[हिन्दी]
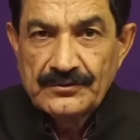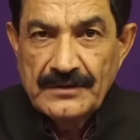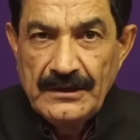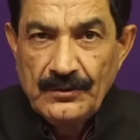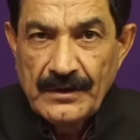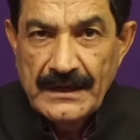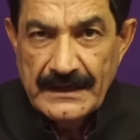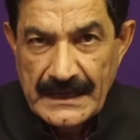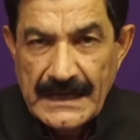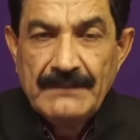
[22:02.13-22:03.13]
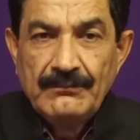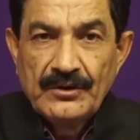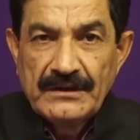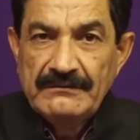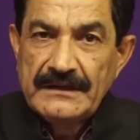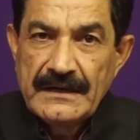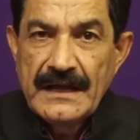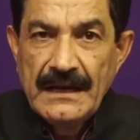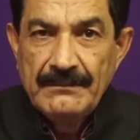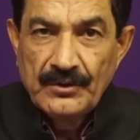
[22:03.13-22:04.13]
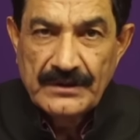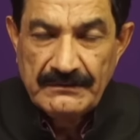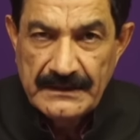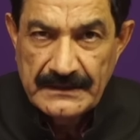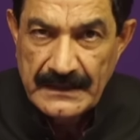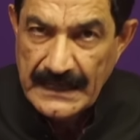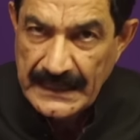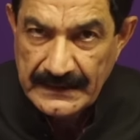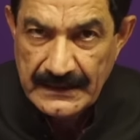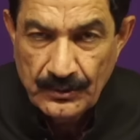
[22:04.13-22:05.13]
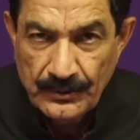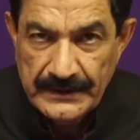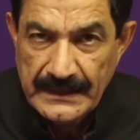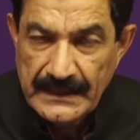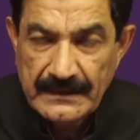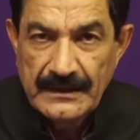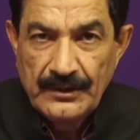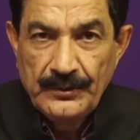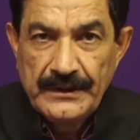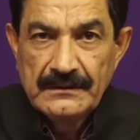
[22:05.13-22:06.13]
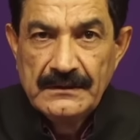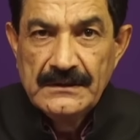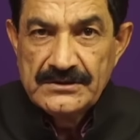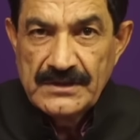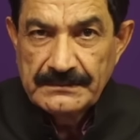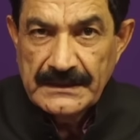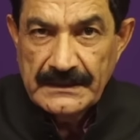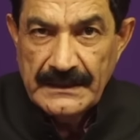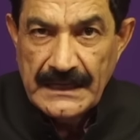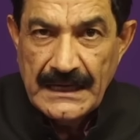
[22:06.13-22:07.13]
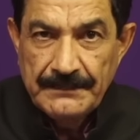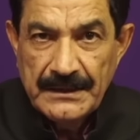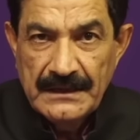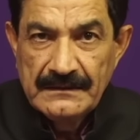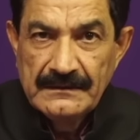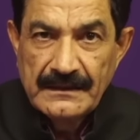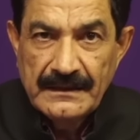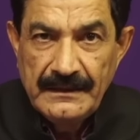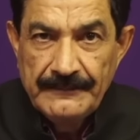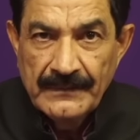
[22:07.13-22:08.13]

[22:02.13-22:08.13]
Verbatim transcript: नहीं होगा कि आई एम मोटिवेटेड आई एम मोटिवेटेड आई कैन डू इट आई कैन डू इट जब तक कि आप अंदर के